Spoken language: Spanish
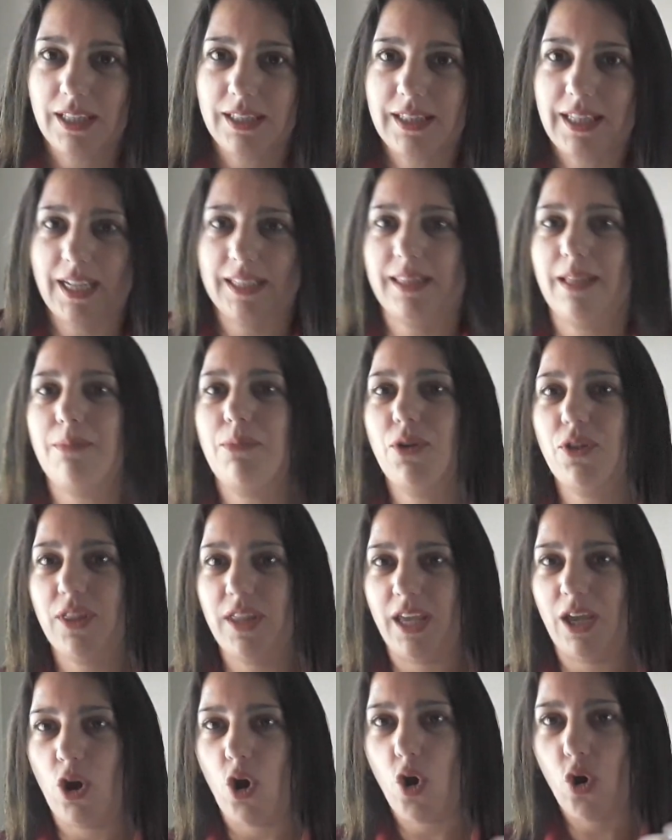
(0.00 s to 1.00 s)
tratamos
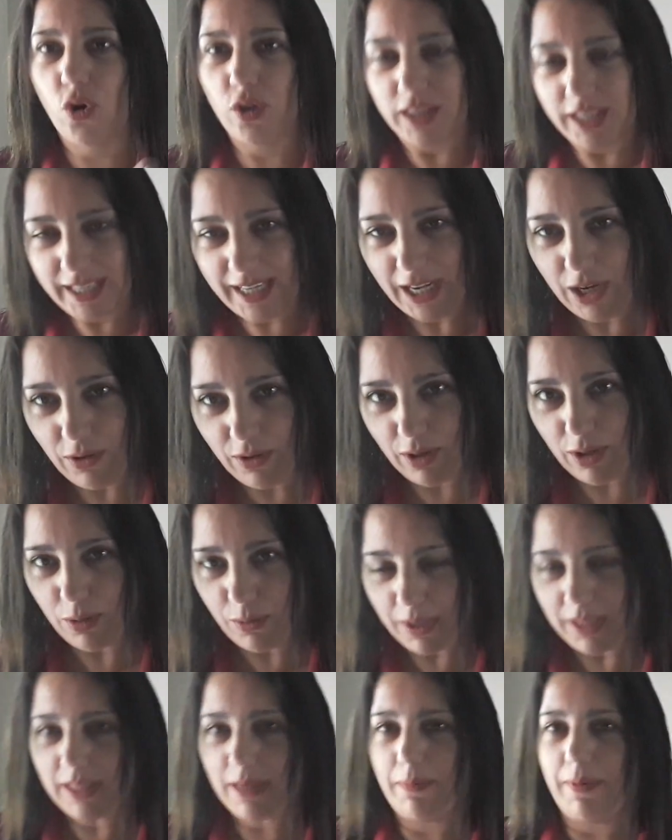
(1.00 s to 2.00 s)
de o dejarlo de
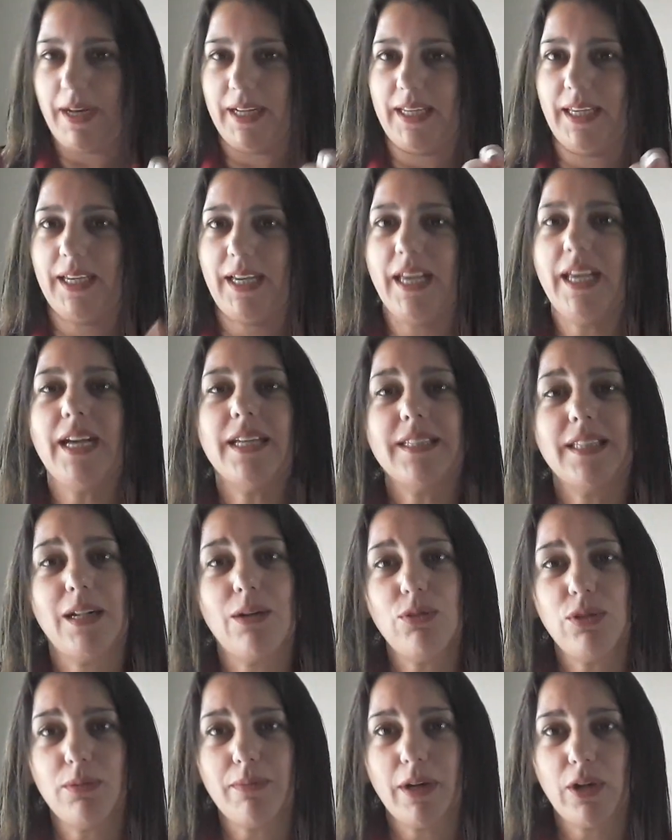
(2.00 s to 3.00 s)
vuelta para que caiga hasta la
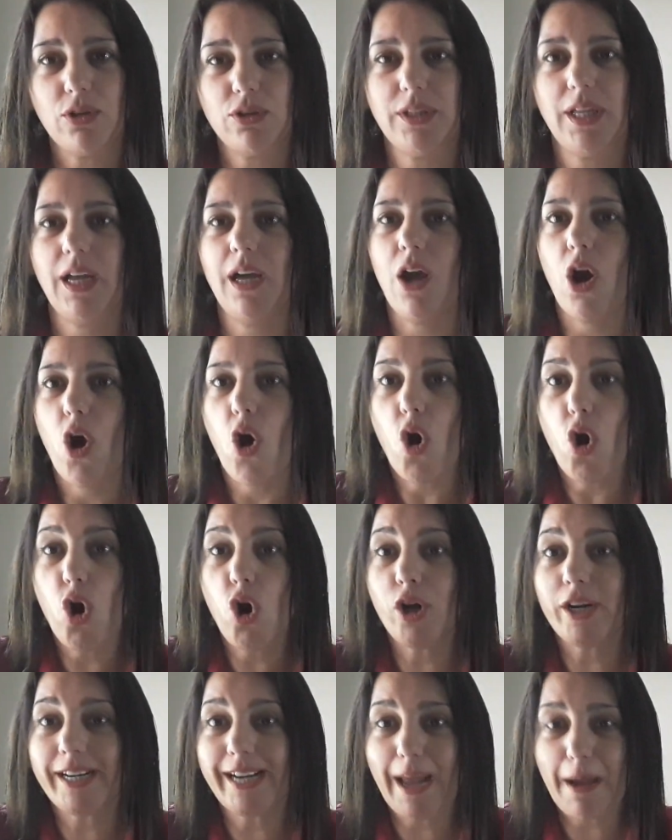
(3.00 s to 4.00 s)
última gota
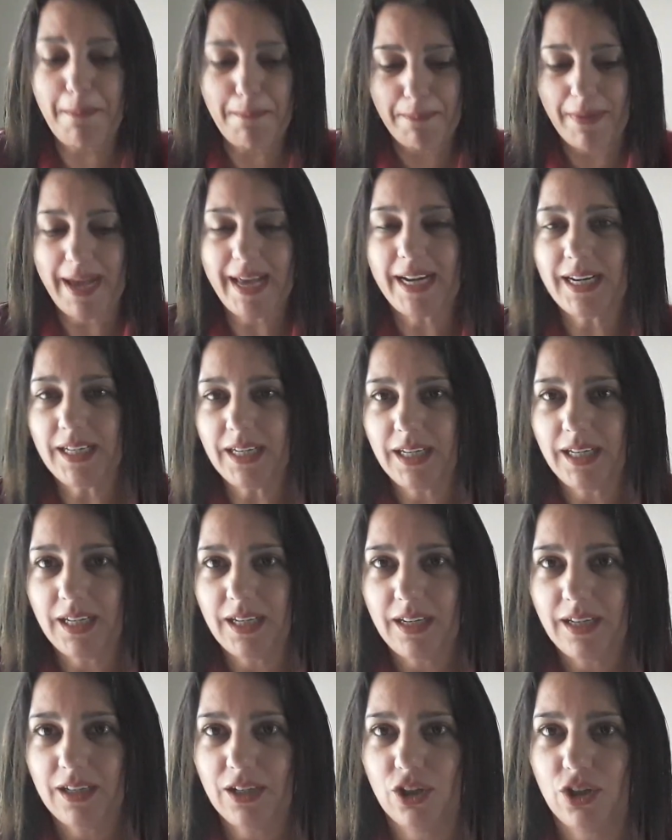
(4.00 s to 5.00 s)
o raspar
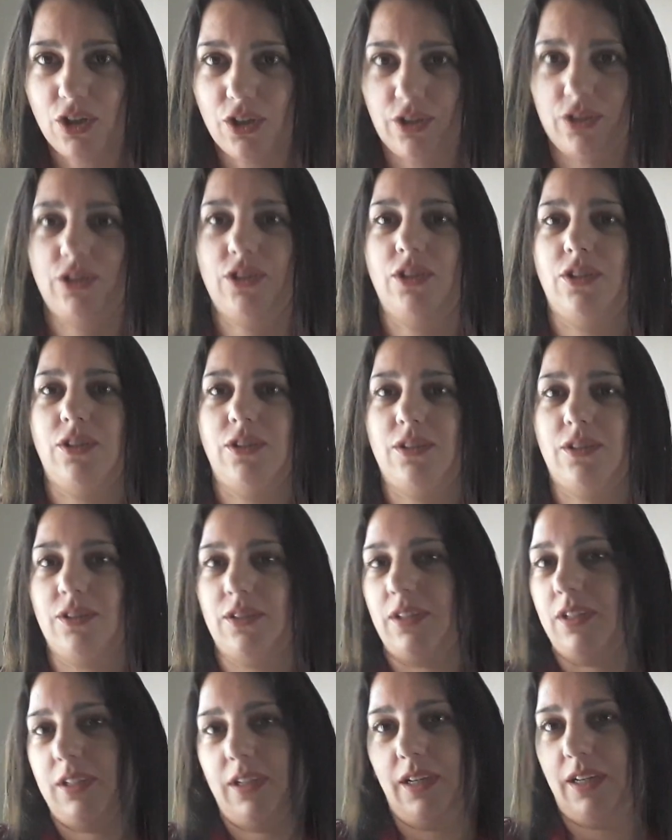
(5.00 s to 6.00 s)

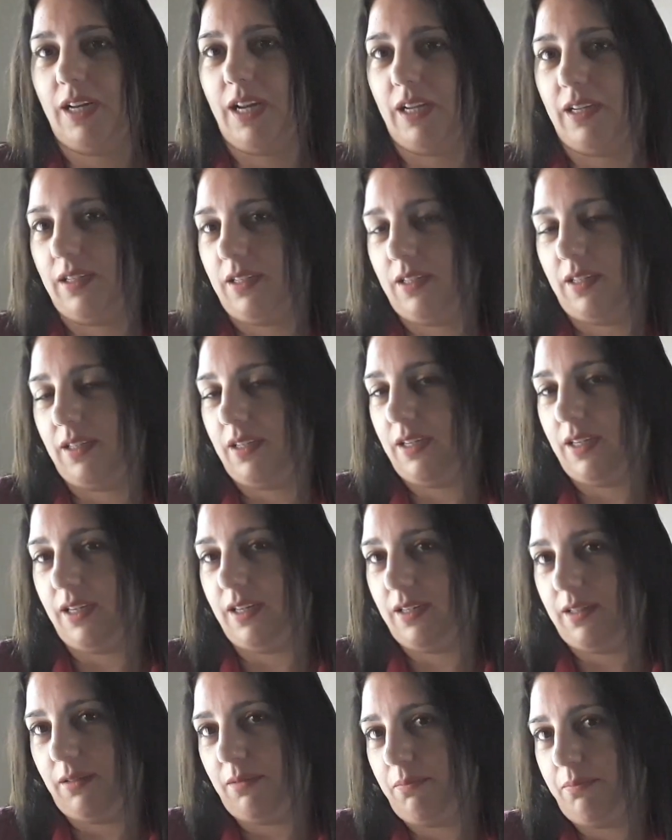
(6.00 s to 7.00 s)
con
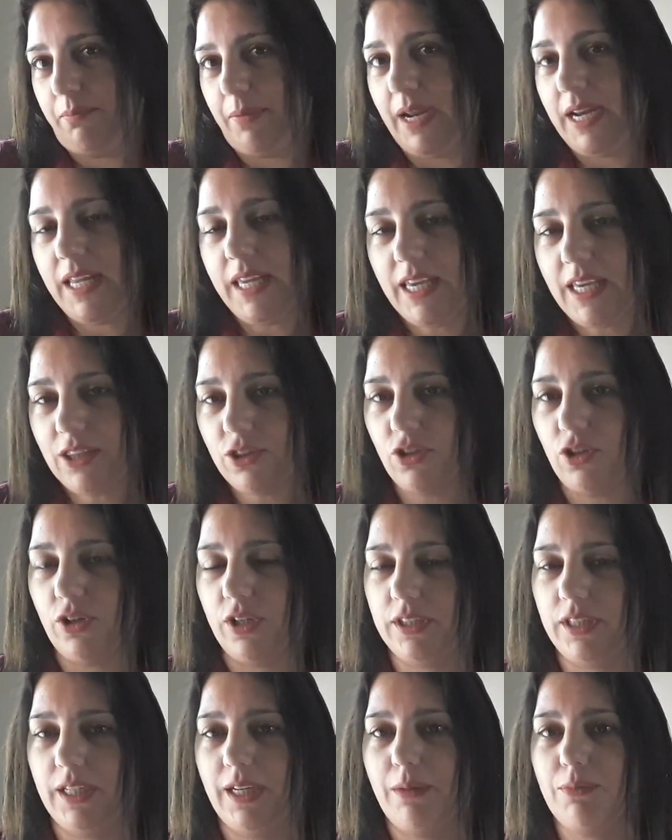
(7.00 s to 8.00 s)
el, palito, lo
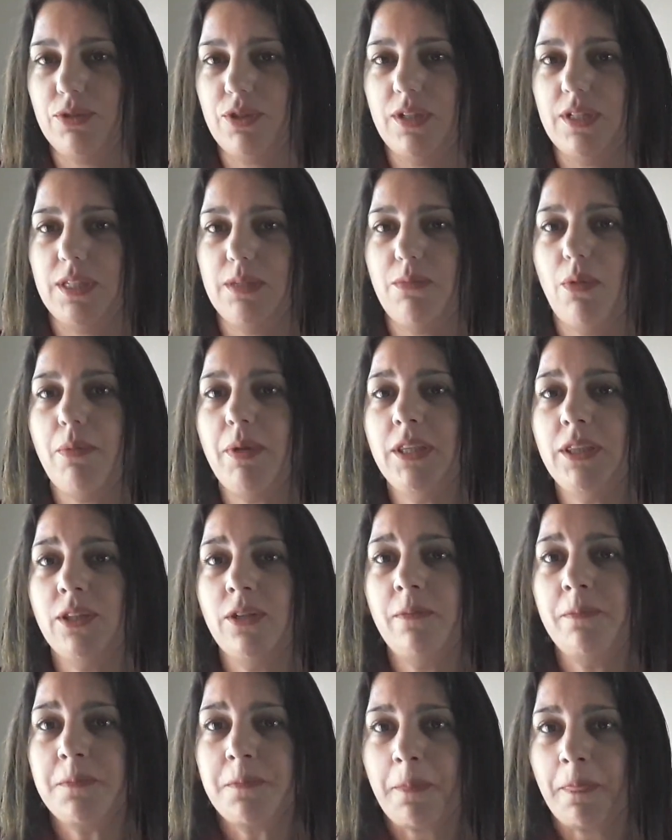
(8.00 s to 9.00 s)
que tengamos en ese
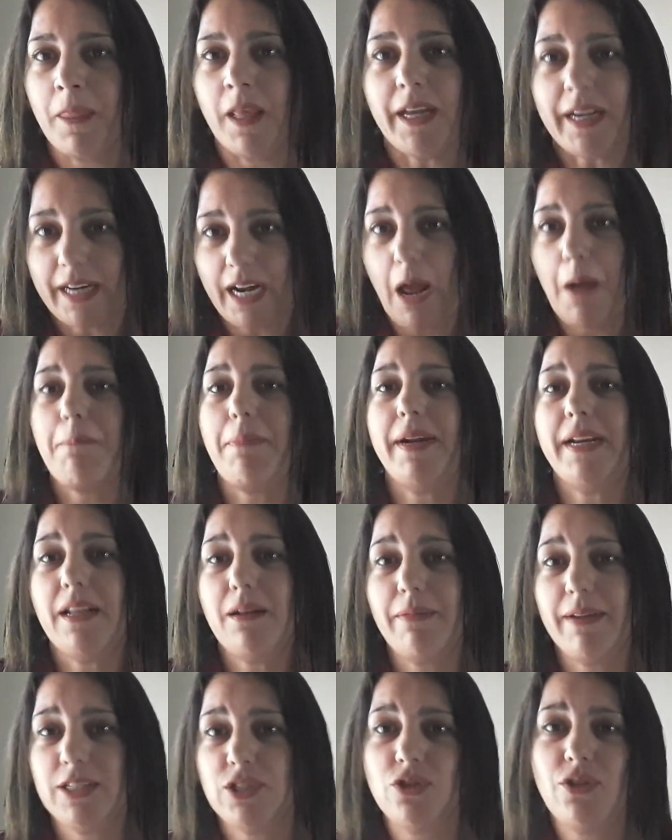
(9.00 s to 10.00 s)
momento, raspar
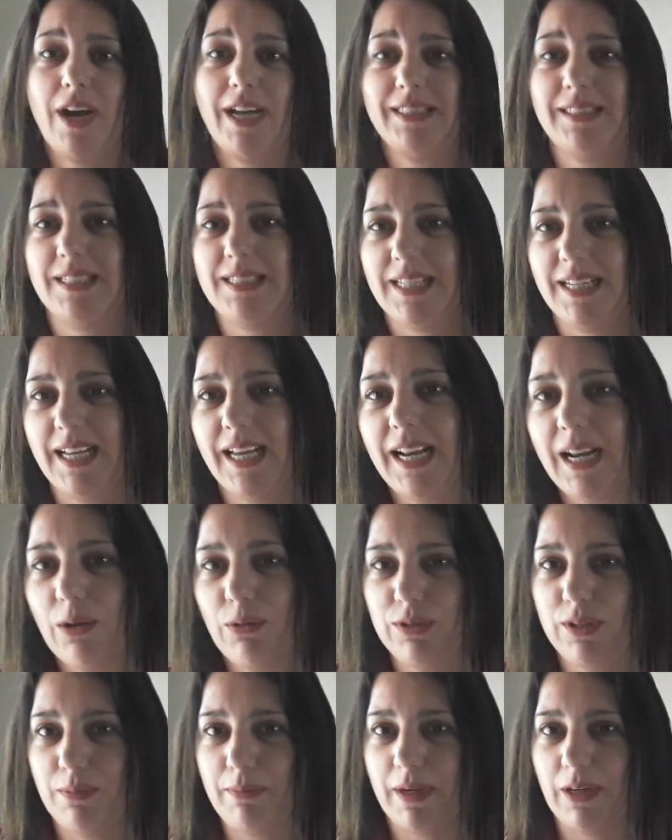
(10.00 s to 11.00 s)
el vaso hasta sacar la
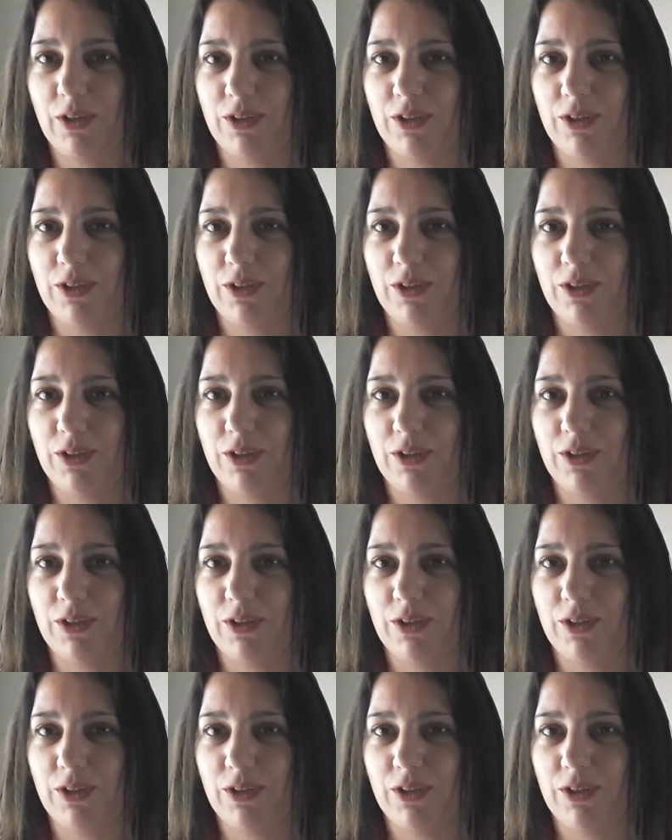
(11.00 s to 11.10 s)
última